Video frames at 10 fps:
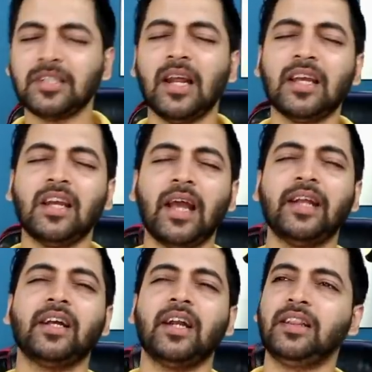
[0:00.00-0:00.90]
पसंद आएगी
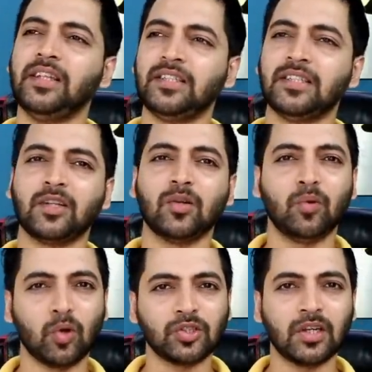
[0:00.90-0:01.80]
लाइक करना तीस हजार तो
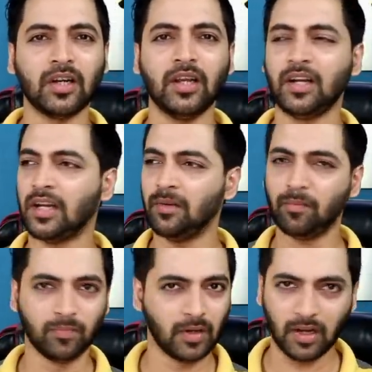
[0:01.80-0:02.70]
हम क्रॉस कर रहे हैं कल
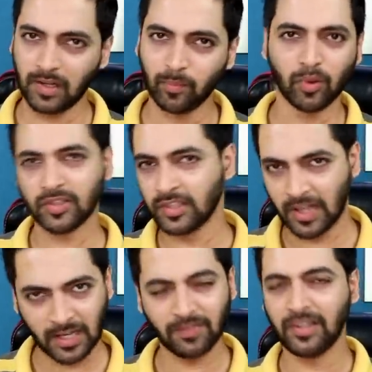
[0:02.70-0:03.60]
अनबॉक्सिंग
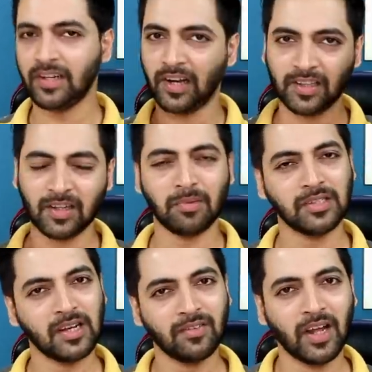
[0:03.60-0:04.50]
आने वाली लगातार
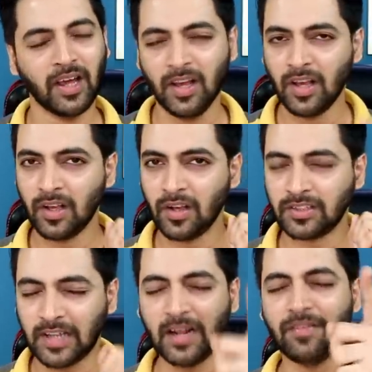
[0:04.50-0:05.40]
मजा आने वाला है
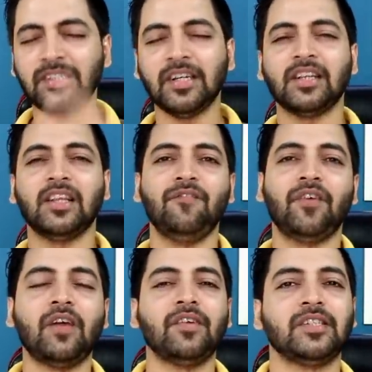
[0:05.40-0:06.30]
ज्यादा मिस नहीं करते
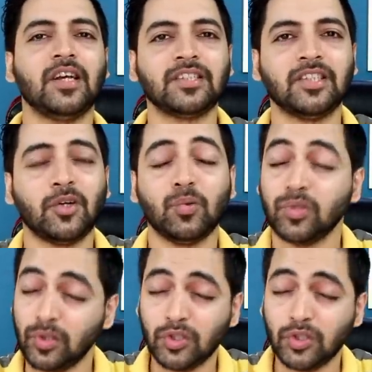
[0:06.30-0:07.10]
फटाफट से आज की टेक न्यूज